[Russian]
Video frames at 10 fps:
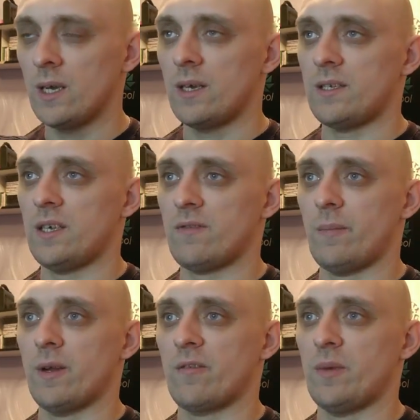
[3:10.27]
Здесь,
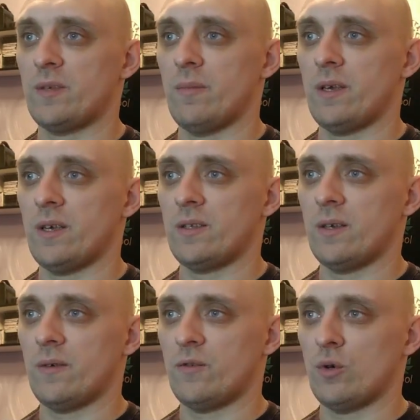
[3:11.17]
во-первых, в письме есть
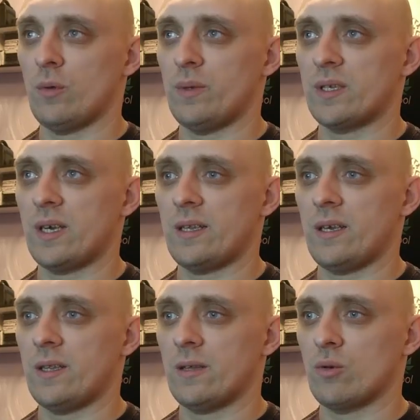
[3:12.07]
все
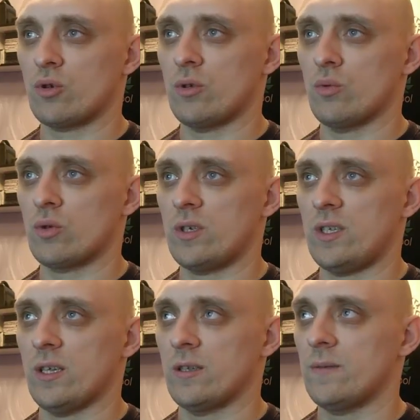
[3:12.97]
описание, да, то, что нужно
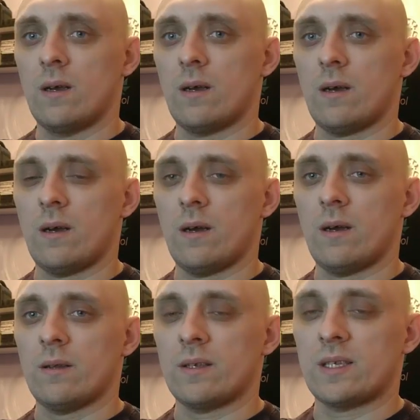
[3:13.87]
сделать.
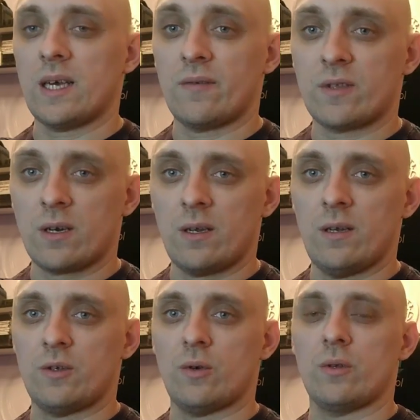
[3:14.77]
А, завтра
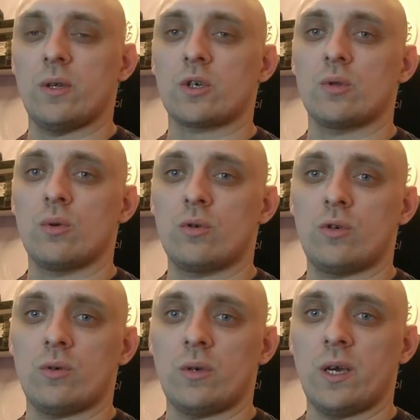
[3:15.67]
или сегодня даже
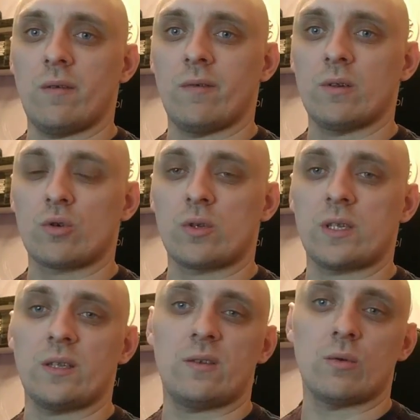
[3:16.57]
ночью я выложу
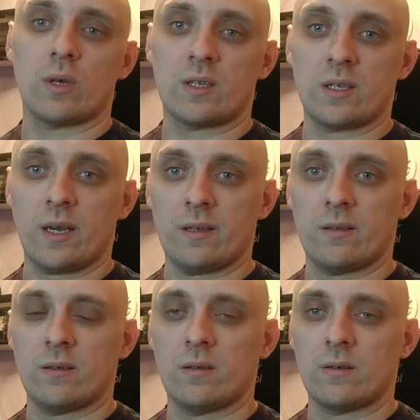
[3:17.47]
статью на
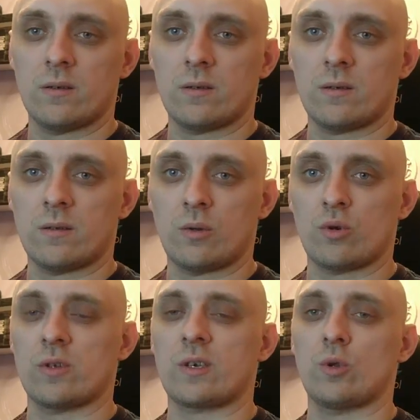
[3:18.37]
сайт,
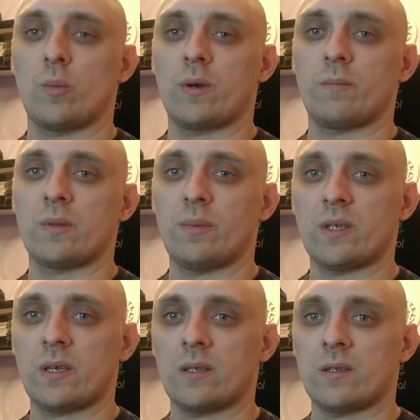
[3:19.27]
тоже с кнопкой
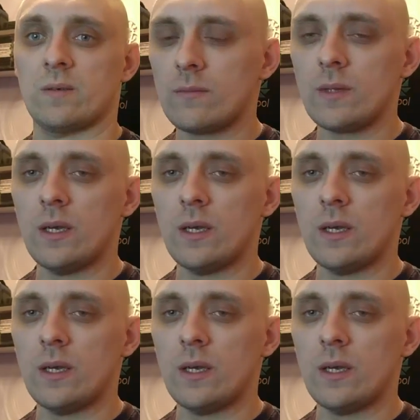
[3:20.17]
подписаться.